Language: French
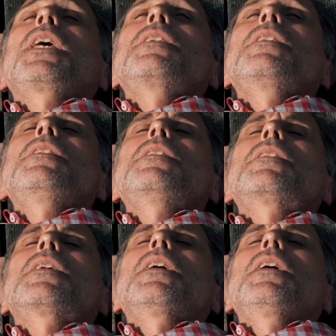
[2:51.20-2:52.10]

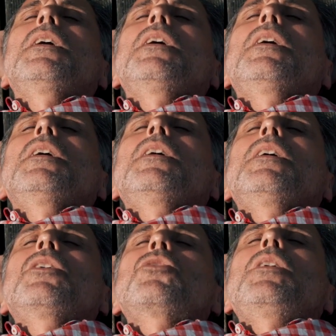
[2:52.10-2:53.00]
existe.
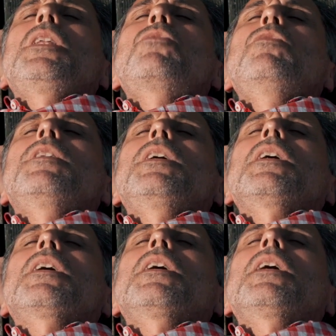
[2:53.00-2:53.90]
Je l'ai
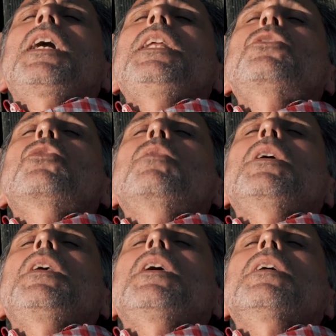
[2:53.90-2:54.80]
découvert à
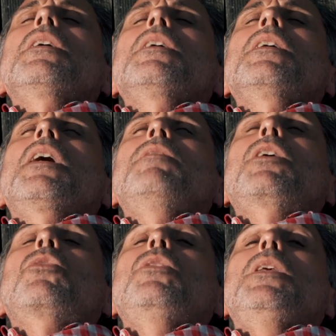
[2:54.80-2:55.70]
l'Iseweg avec
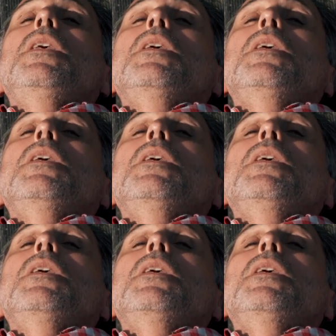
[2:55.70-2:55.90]
Rudy.